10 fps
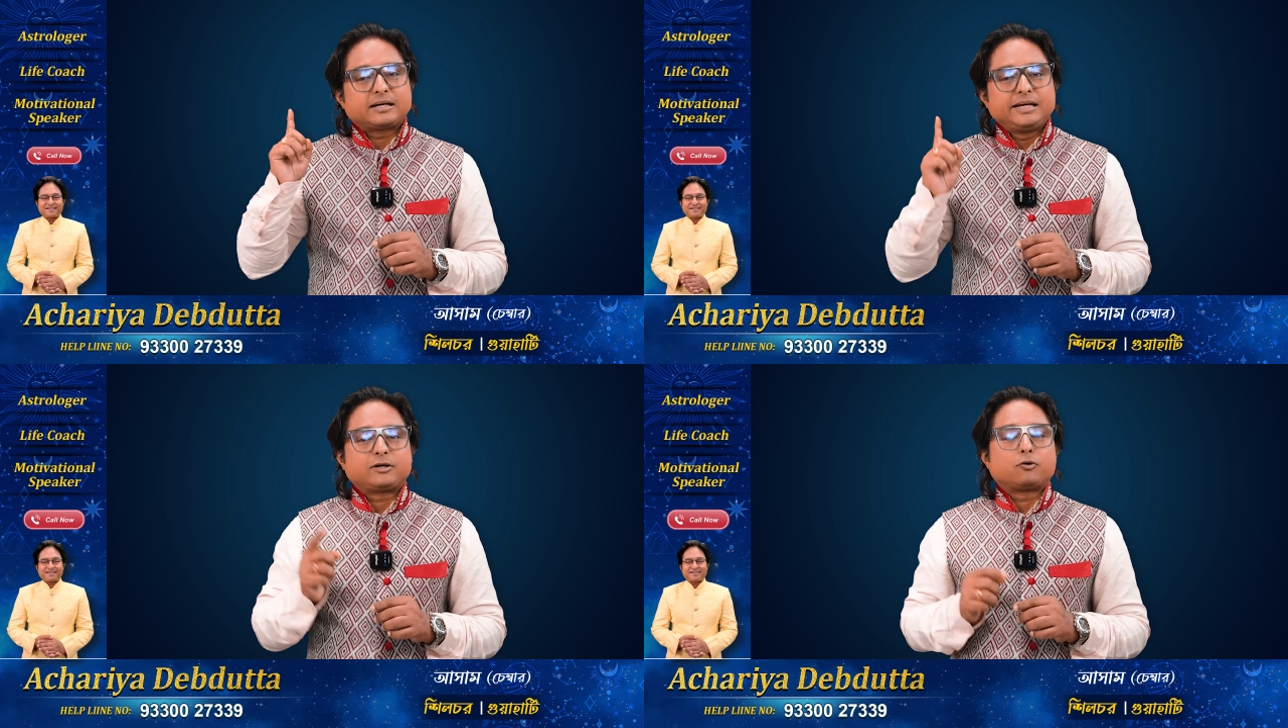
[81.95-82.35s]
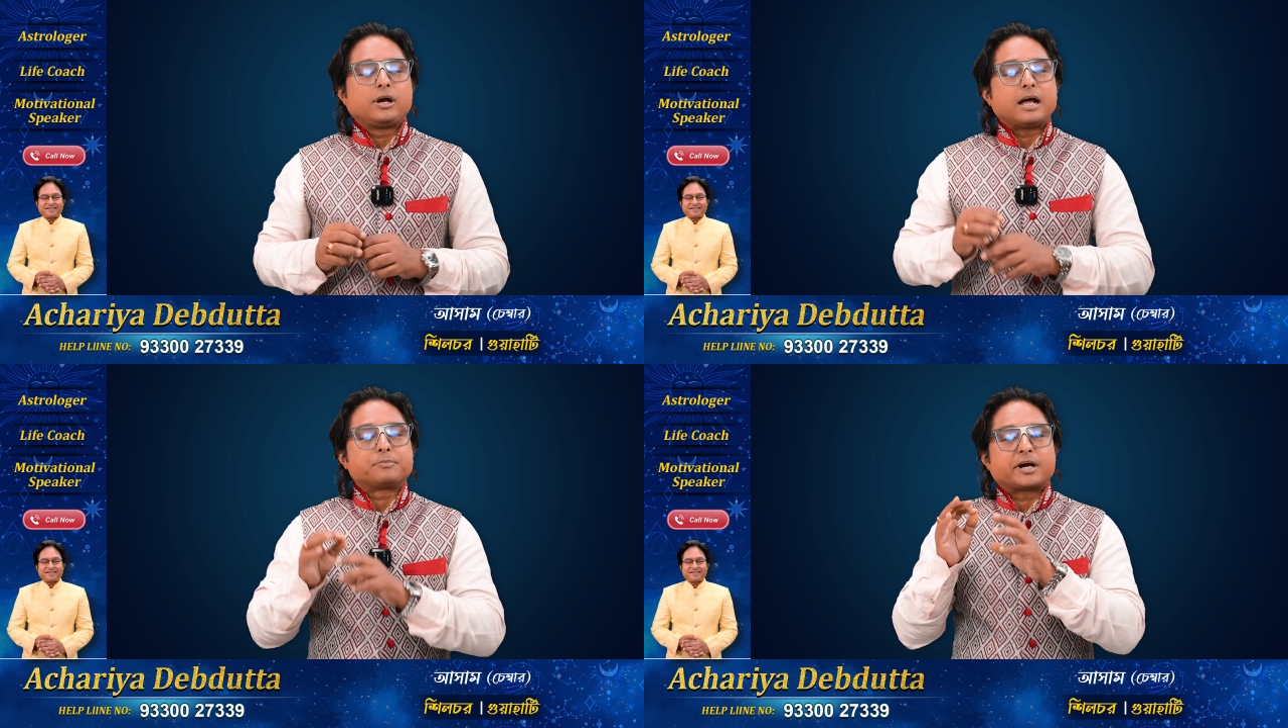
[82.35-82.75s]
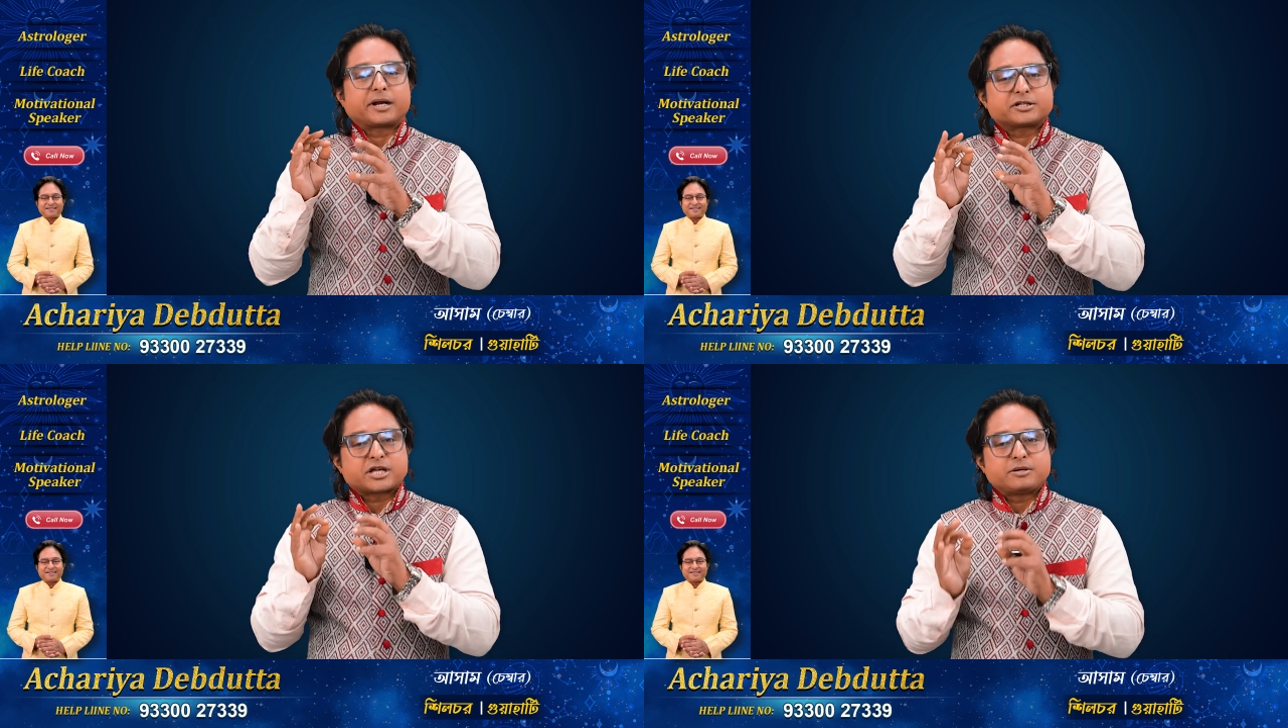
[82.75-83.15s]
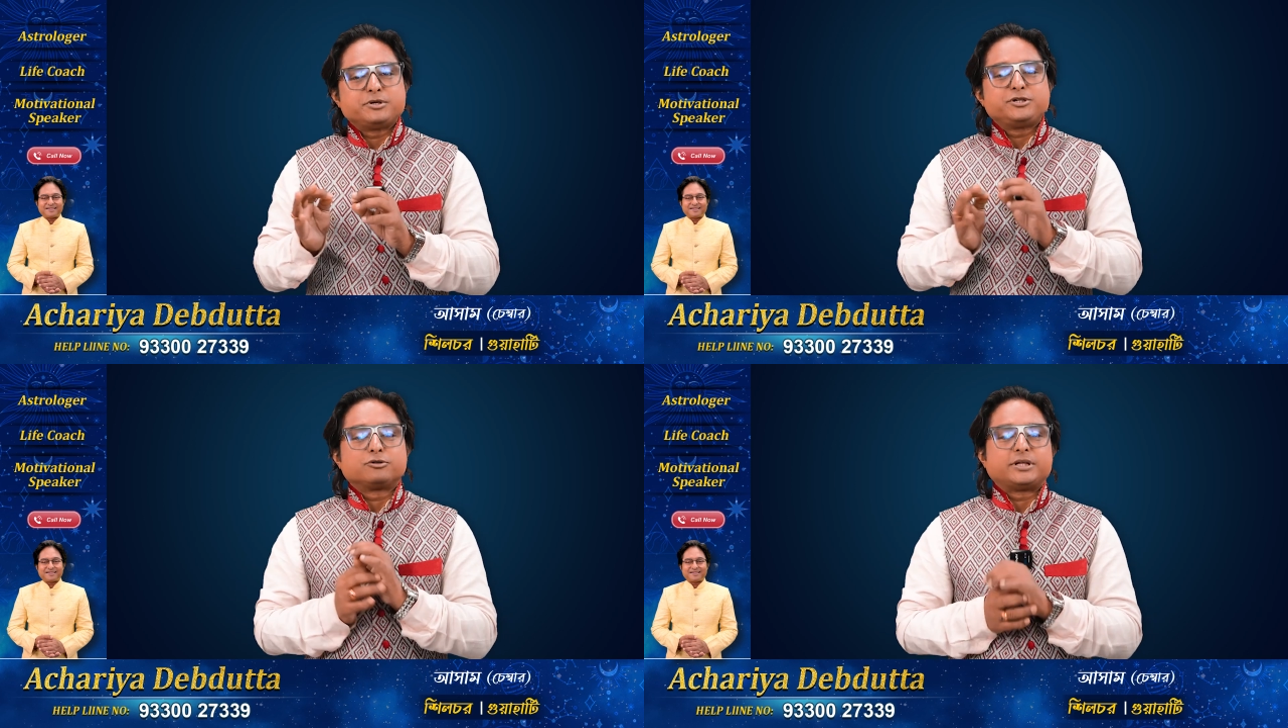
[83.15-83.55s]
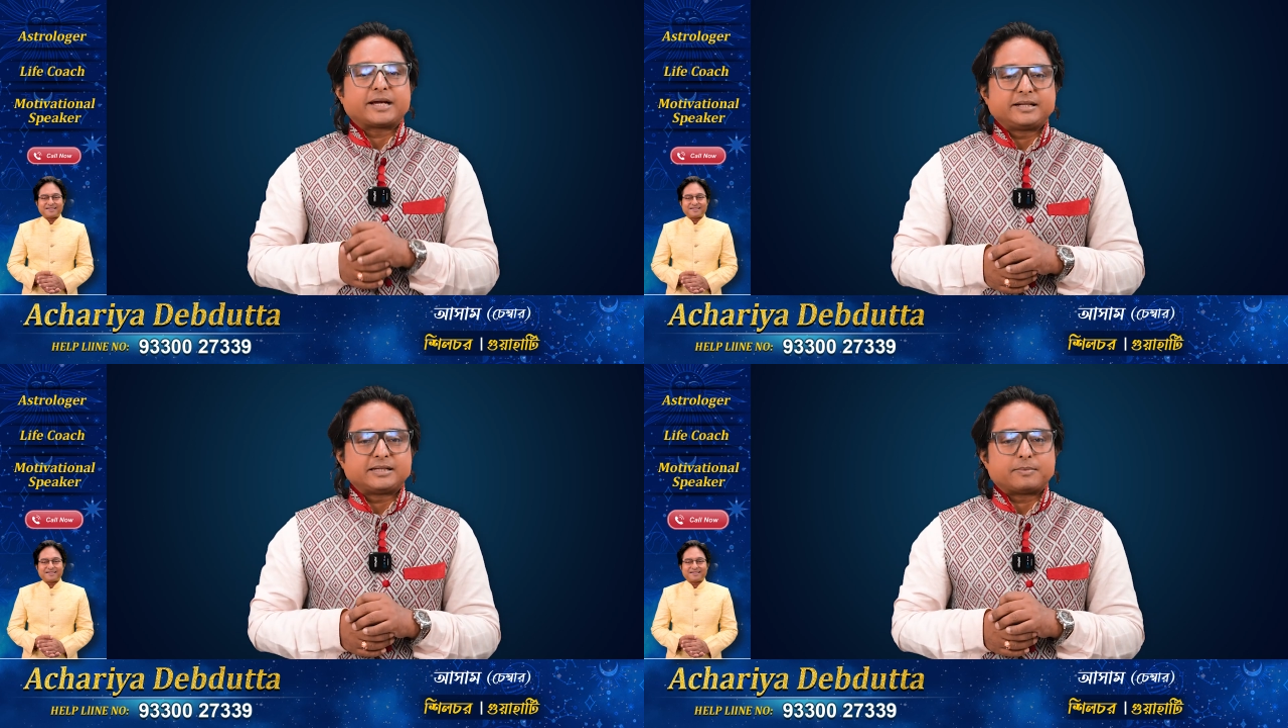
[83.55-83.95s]
ক্লিক করলে আপনারা সেই ভিডিও
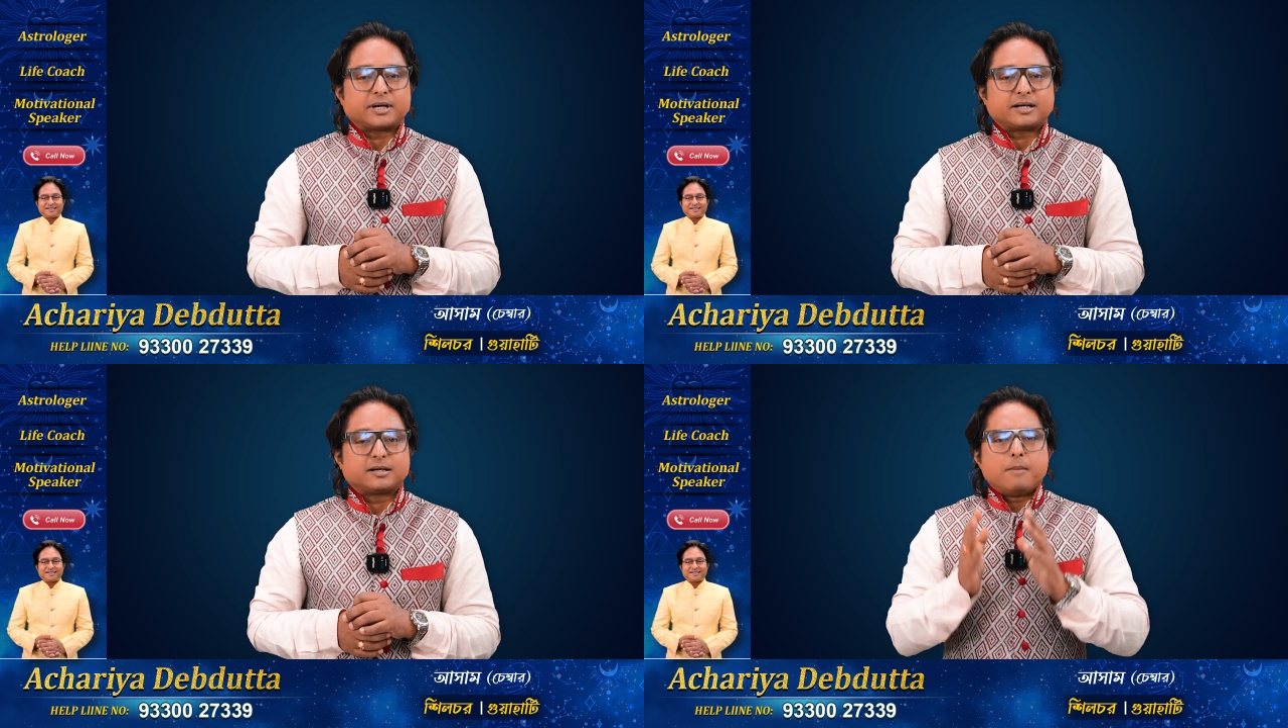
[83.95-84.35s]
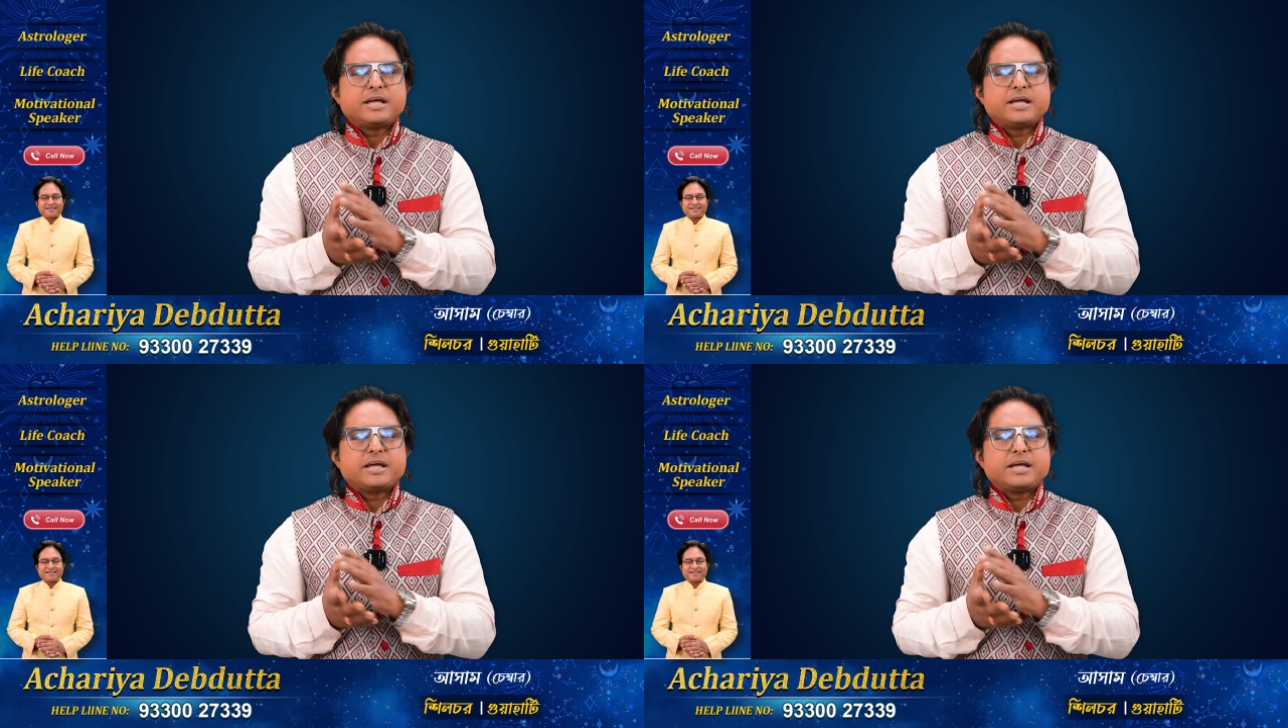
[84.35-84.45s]
দেখে নিতে পারেন